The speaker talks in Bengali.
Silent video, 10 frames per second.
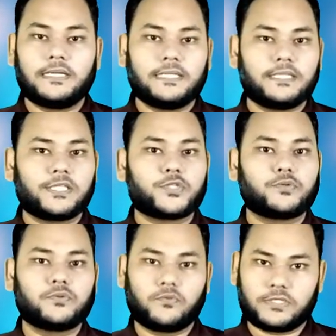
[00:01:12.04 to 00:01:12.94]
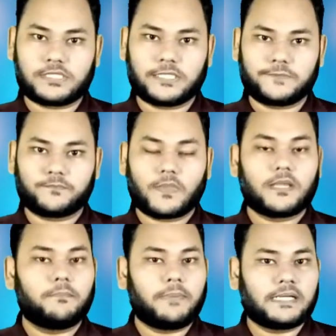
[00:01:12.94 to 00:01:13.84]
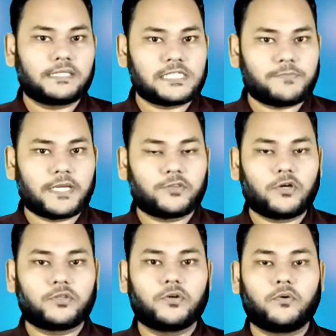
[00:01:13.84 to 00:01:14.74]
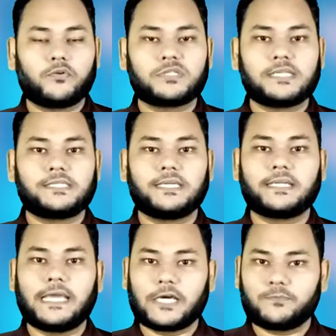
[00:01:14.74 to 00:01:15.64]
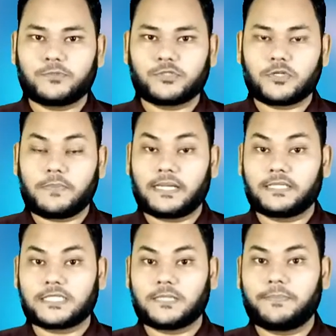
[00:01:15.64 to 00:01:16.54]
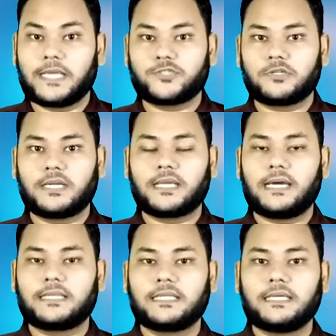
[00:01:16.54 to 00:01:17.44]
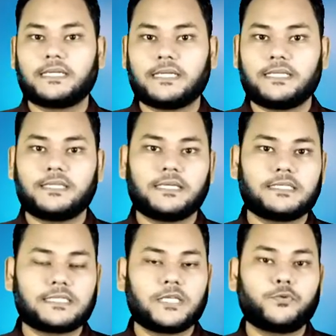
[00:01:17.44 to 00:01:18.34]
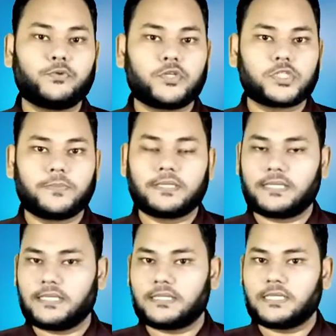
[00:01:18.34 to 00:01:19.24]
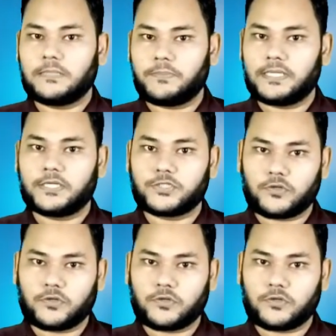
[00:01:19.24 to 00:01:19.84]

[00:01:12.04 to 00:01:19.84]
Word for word: ঋণ দিতে শুরু করেছে বাংলাদেশ ব্যাংকের তথ্য অনুযায়ী চীন এখন পর্যন্ত বাংলাদেশে বেসরকারি খাতে ঋণ দিয়েছে দুই দশমিক তিন তিন বিলিয়ন